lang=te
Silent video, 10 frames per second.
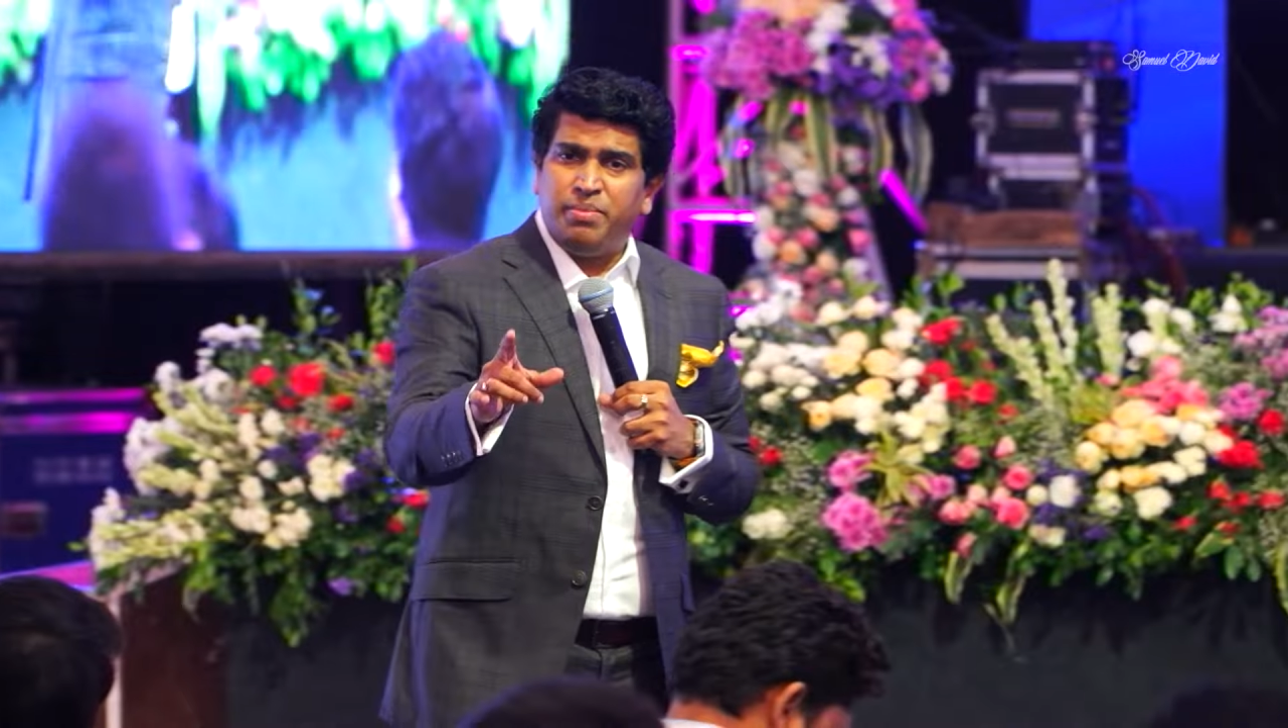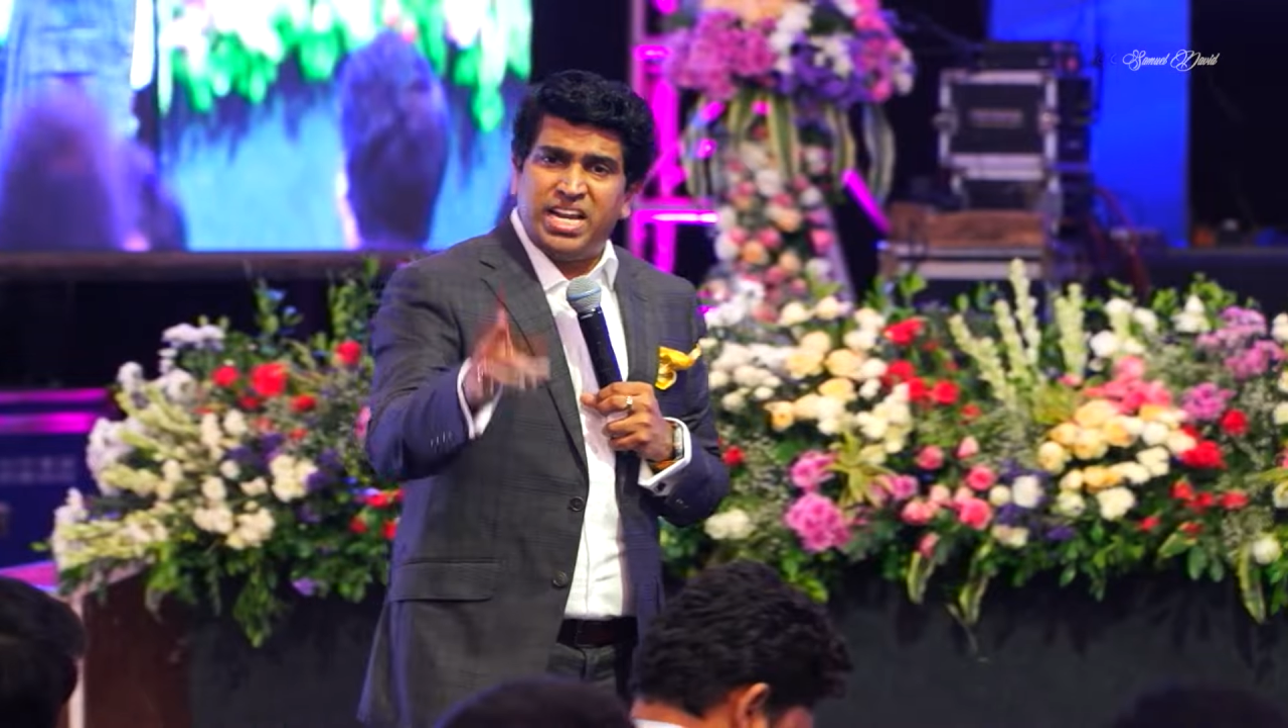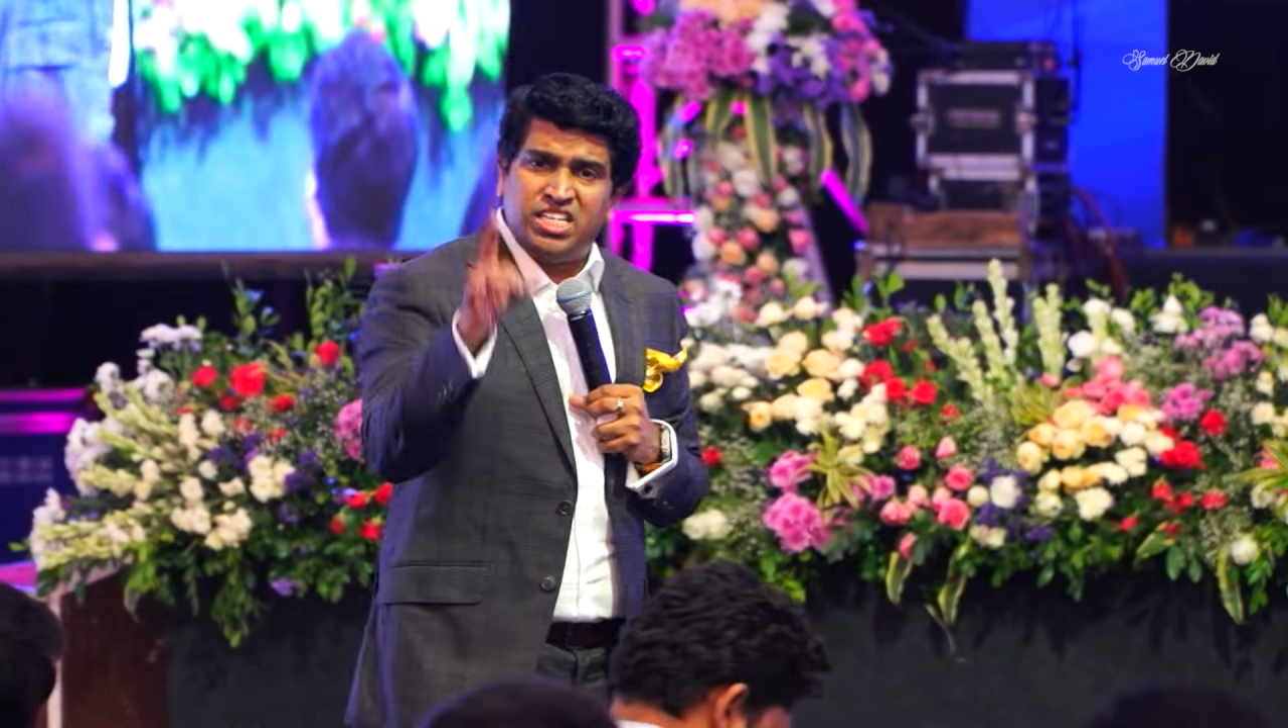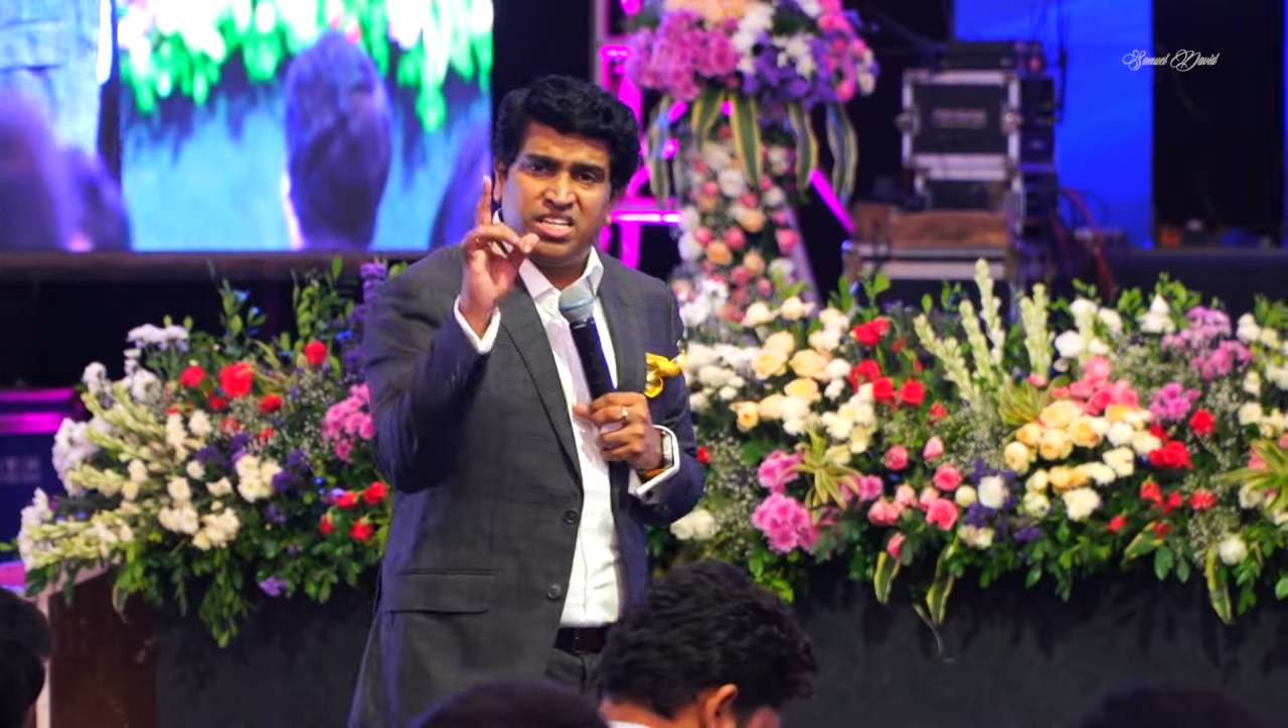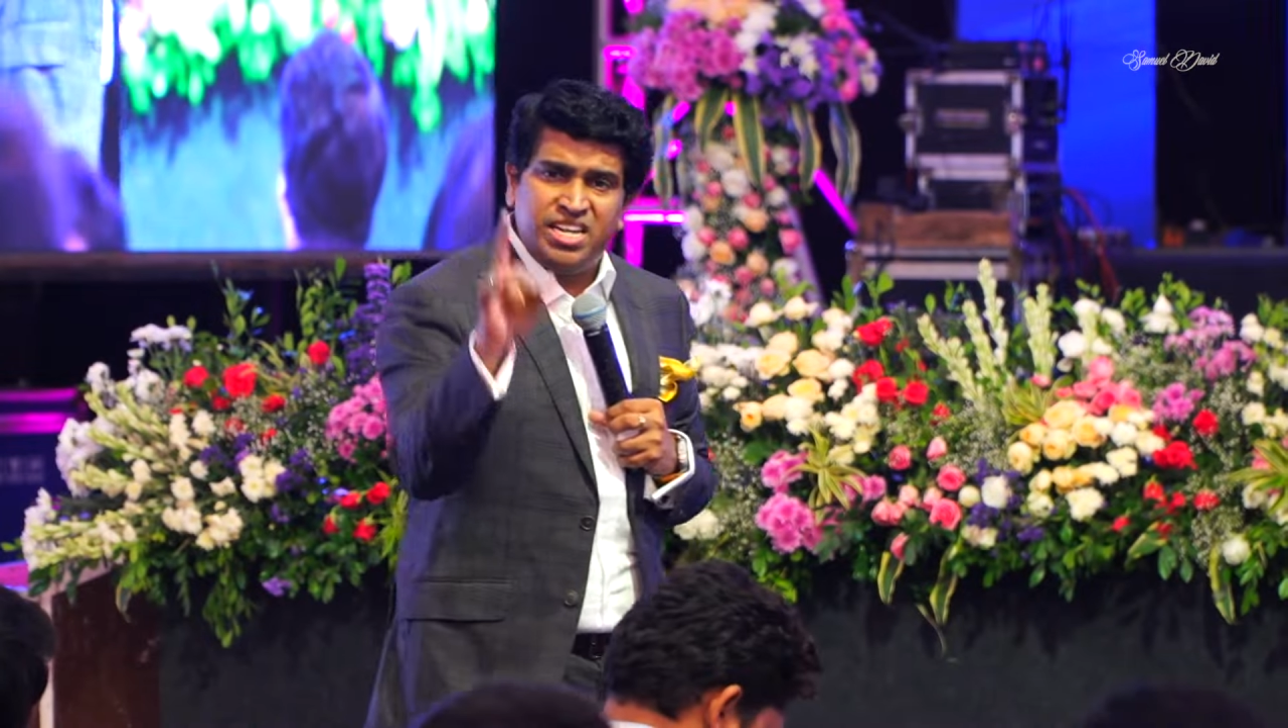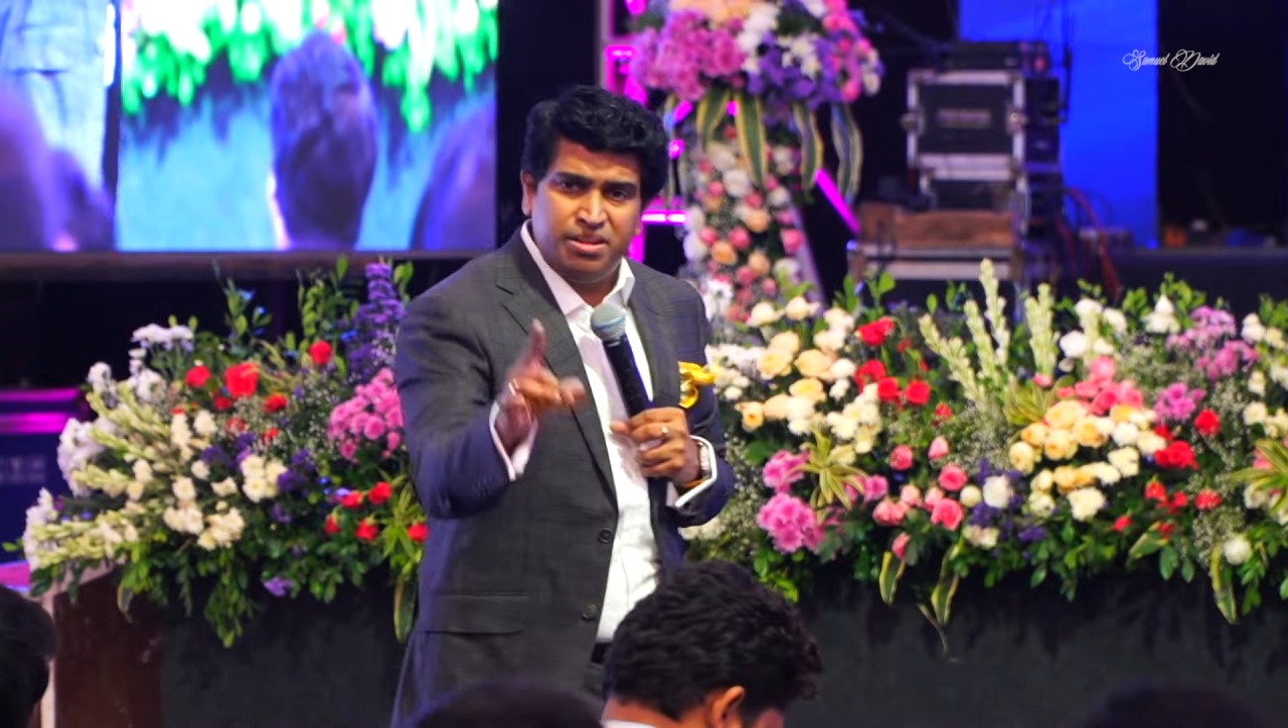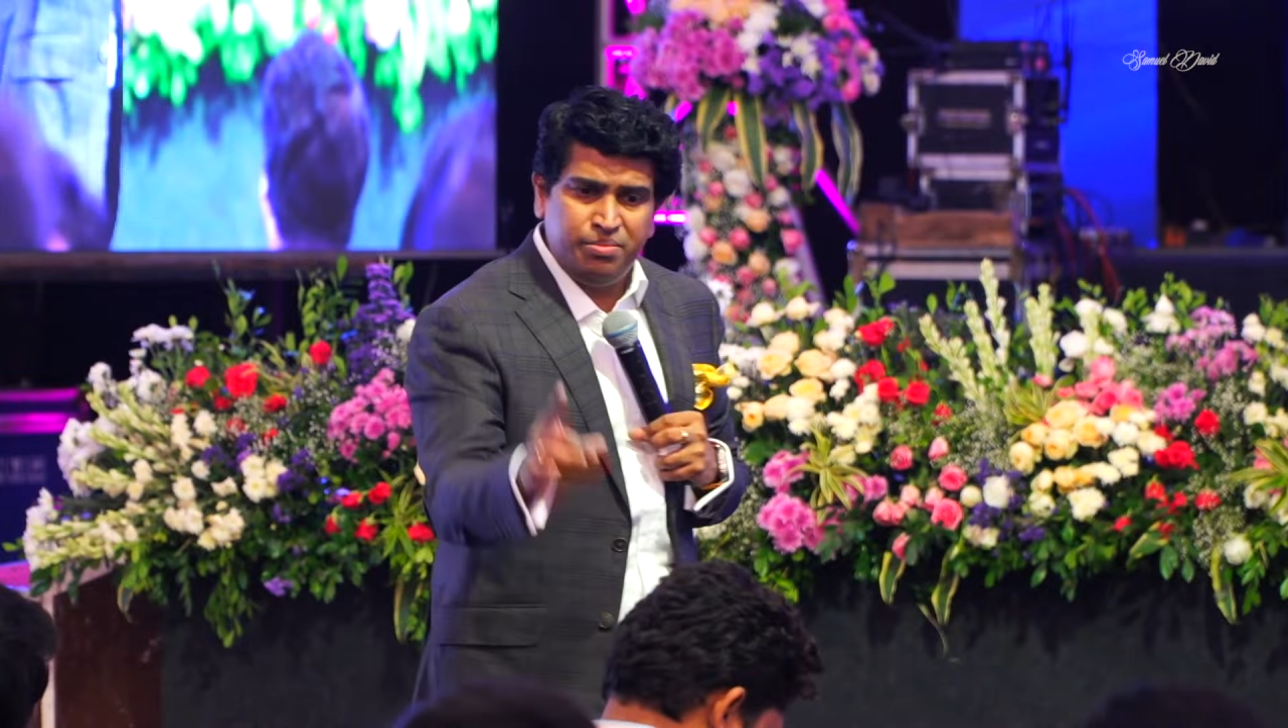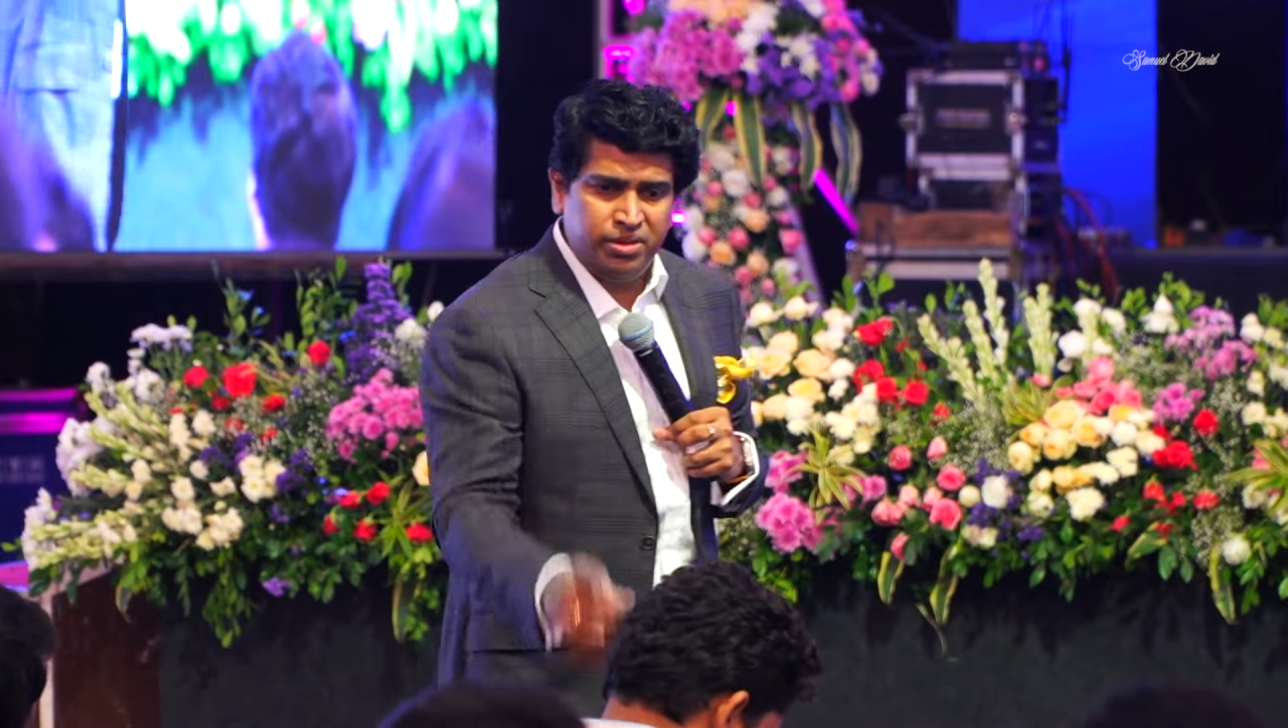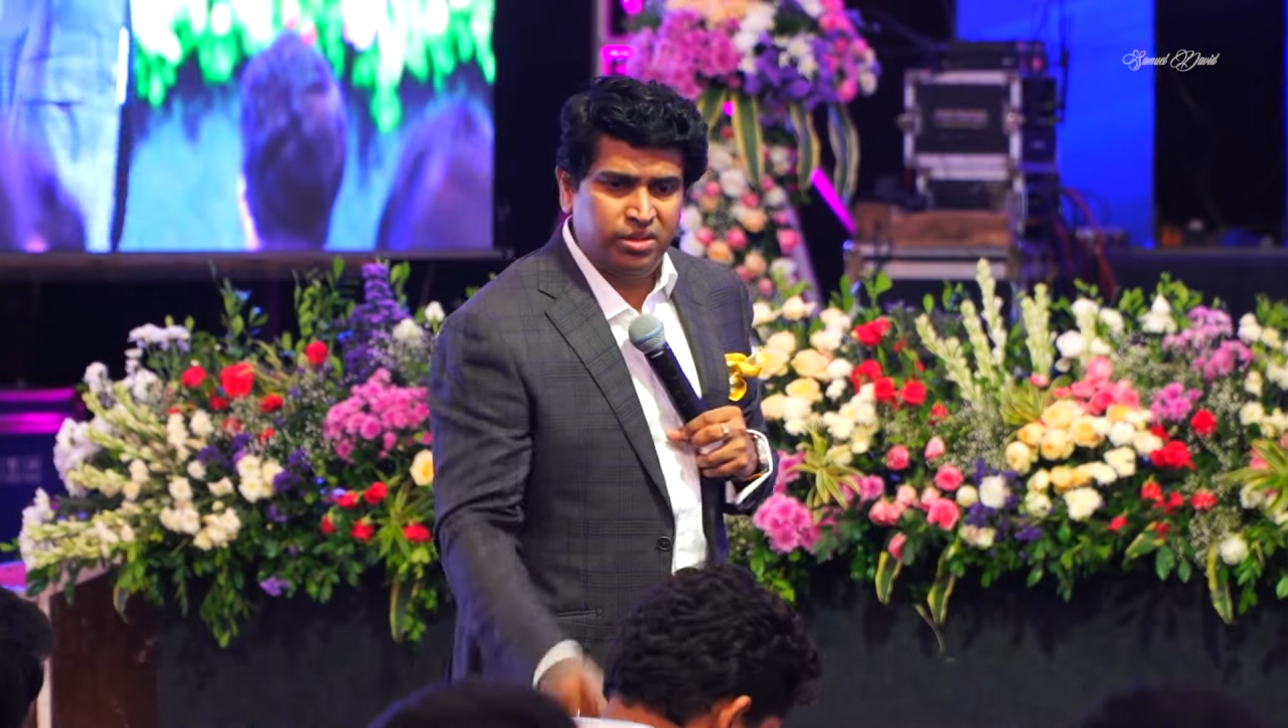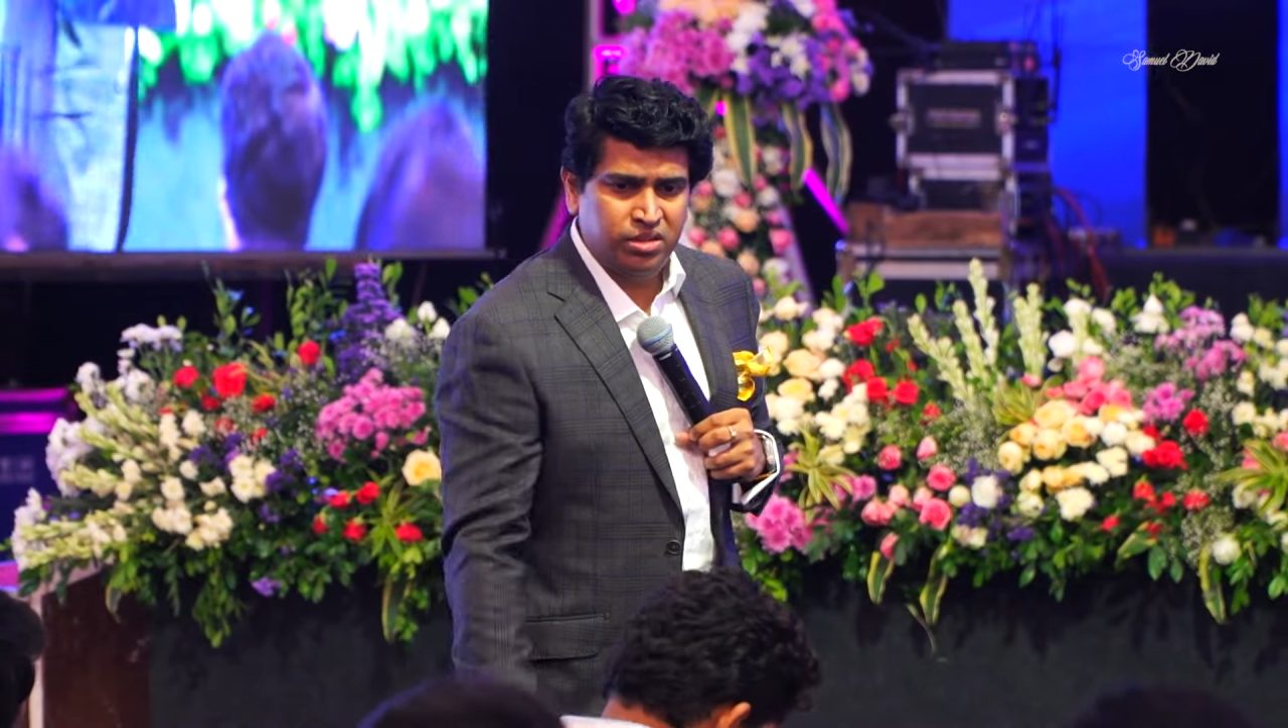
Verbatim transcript: మ్యాన్ ఇస్ ఎన్ ఎనిమీ